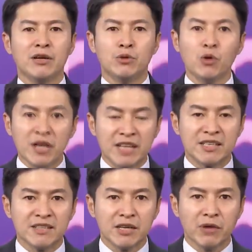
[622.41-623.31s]
如果你已
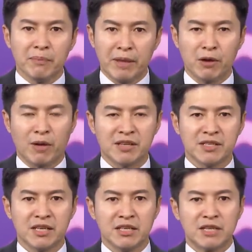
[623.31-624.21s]
经订阅，没有关
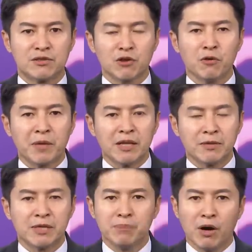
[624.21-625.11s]
系，你周边的
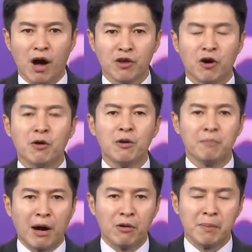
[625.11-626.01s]
亲朋好友
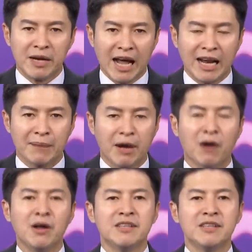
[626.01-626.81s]
帮我们拉拉票，